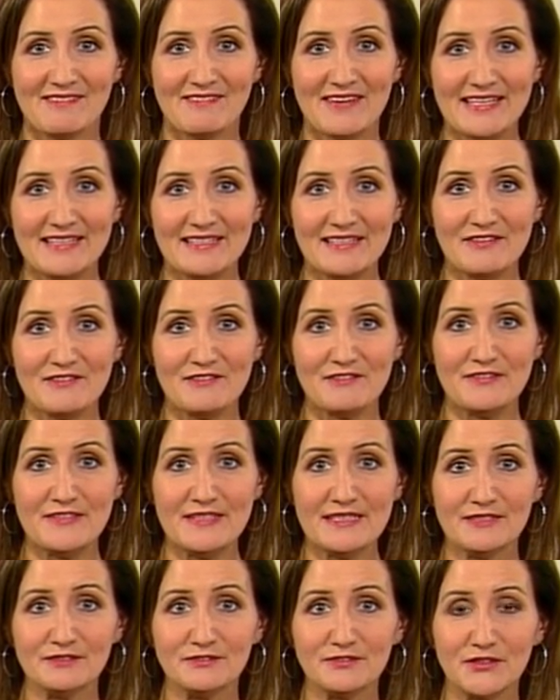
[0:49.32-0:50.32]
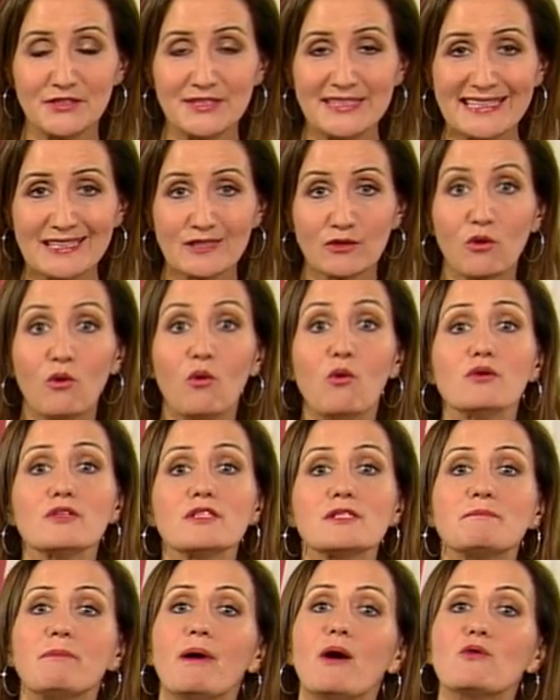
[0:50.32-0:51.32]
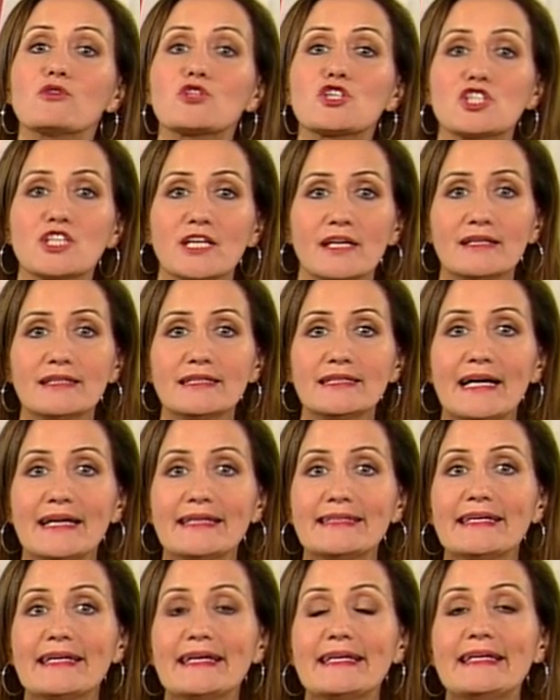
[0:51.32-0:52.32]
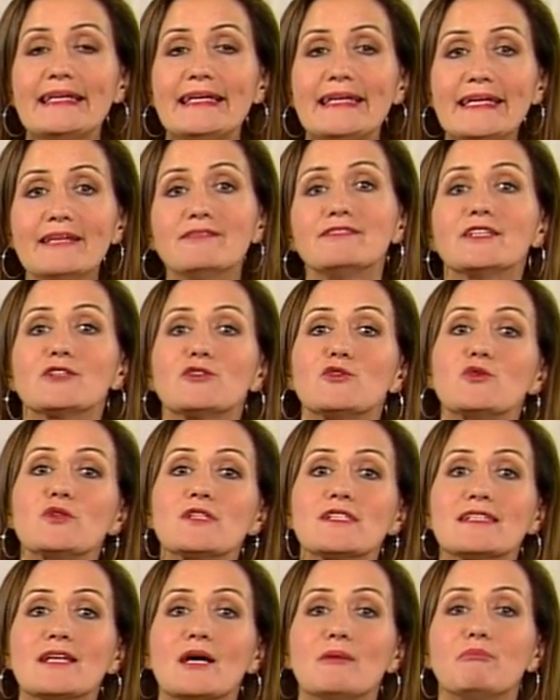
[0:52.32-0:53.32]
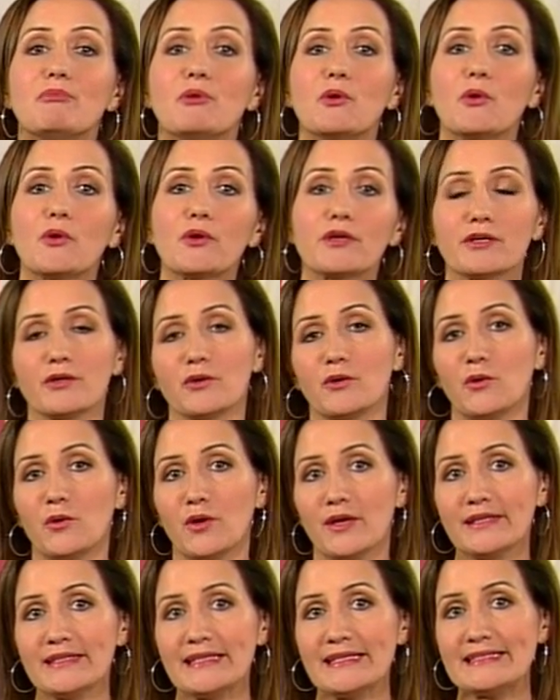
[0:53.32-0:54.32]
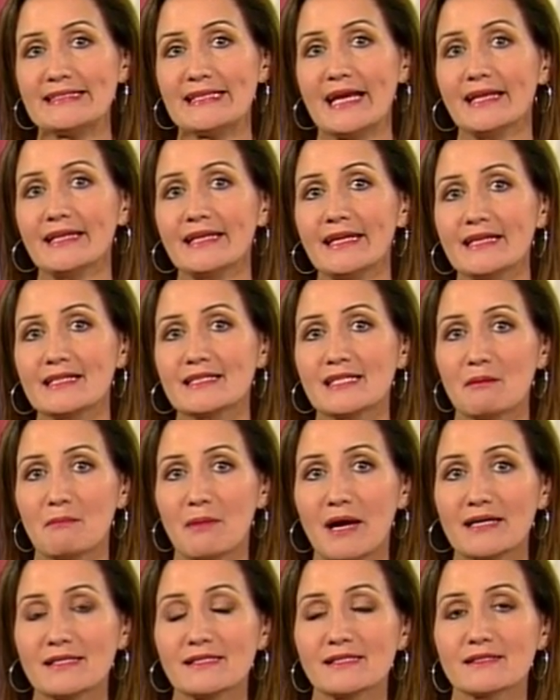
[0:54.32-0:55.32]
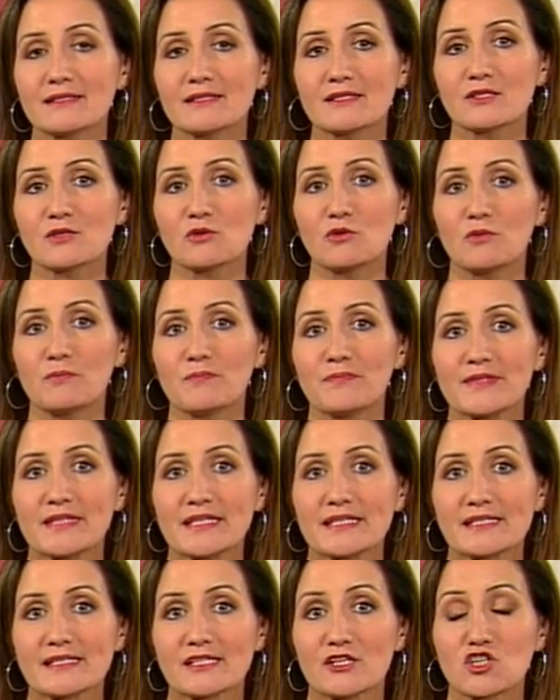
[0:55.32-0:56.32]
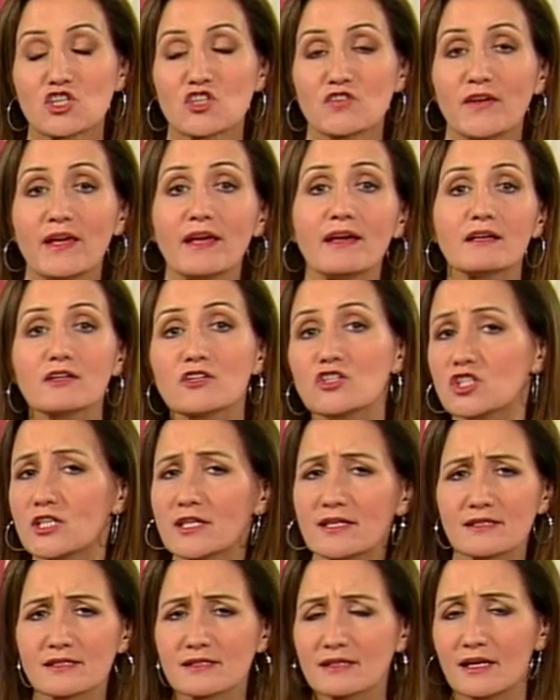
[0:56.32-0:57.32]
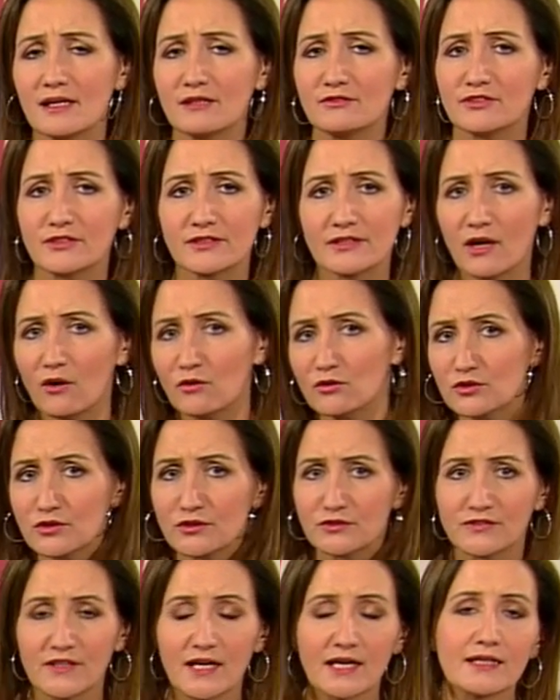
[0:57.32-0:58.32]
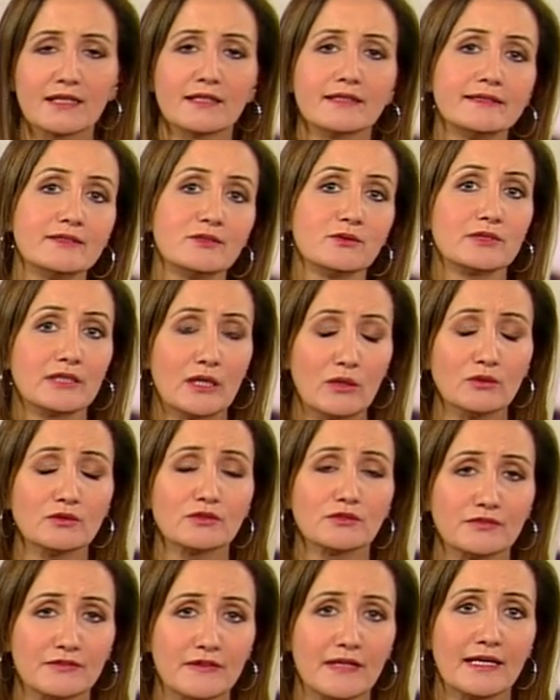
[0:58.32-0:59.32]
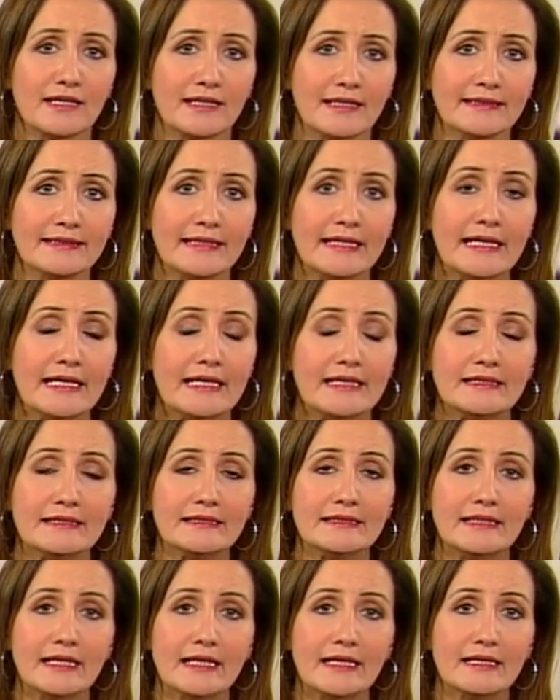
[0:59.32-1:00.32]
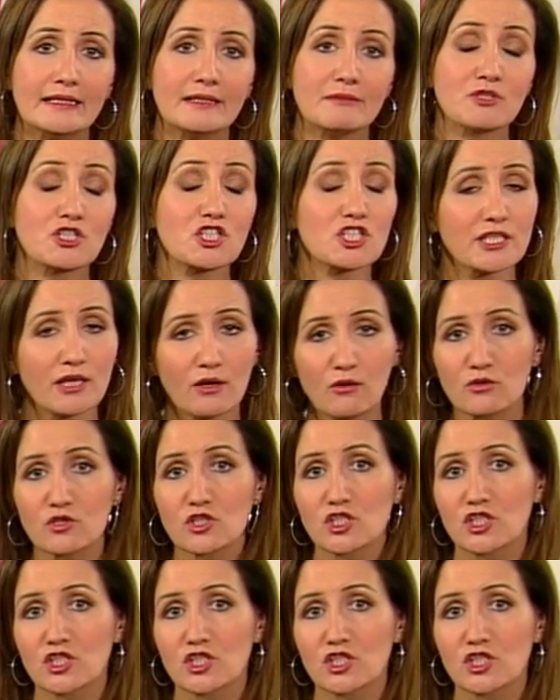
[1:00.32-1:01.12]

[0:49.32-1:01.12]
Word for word: Wenn wir von der Großbaustelle an der Leverkusener Brücke hören, dann geht es ja meistens um das schwere Schicksal von Autofahrerinnen und Autofahrern, die da im Stau